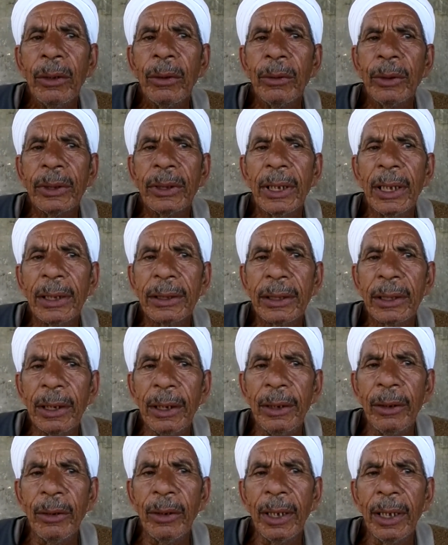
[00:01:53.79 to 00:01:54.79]
وسيادة
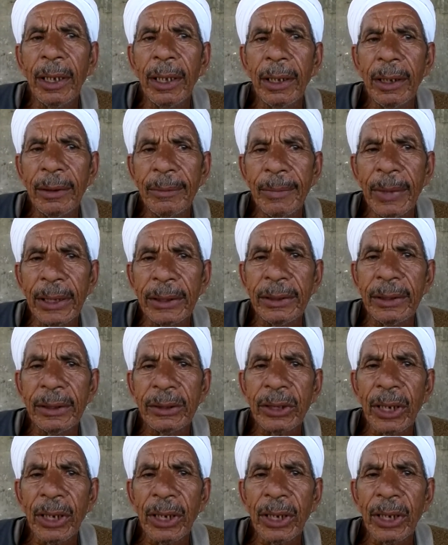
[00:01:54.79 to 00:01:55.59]
اللواء مجدي